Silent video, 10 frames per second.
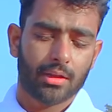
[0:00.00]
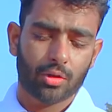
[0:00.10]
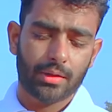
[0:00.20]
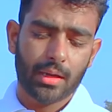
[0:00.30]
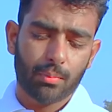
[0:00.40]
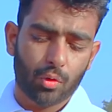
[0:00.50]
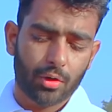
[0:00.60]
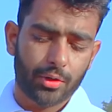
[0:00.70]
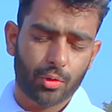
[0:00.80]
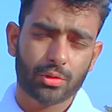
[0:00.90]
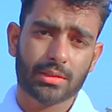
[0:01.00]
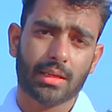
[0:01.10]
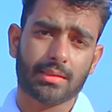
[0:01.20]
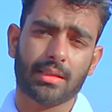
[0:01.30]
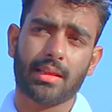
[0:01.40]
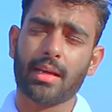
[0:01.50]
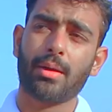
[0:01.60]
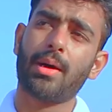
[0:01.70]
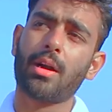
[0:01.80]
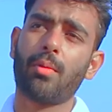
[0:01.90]
तो ये मोड यूज़ कर सकते हैं कई
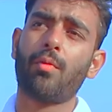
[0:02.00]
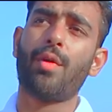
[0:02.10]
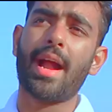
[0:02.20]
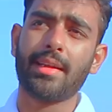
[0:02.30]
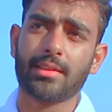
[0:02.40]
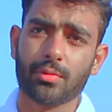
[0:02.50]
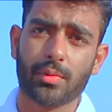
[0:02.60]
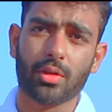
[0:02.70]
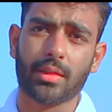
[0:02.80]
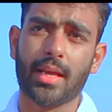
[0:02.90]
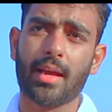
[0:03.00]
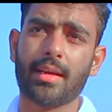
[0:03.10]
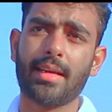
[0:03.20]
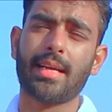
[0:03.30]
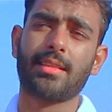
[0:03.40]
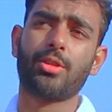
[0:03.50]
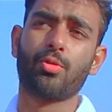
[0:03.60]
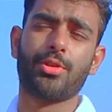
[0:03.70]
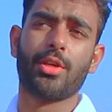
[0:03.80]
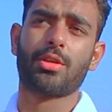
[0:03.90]
बार हम वेडिंग्स में होते हैं कई ऐसी
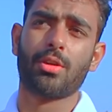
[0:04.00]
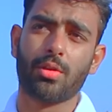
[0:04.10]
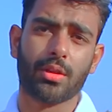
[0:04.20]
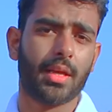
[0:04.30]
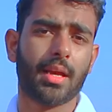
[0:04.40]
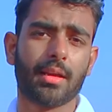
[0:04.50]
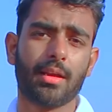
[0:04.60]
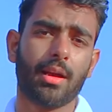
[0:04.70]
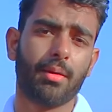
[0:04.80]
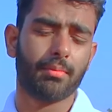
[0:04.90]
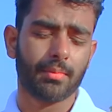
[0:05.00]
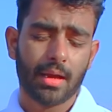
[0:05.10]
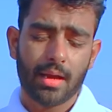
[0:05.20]
सिचुएशन होती है कि हम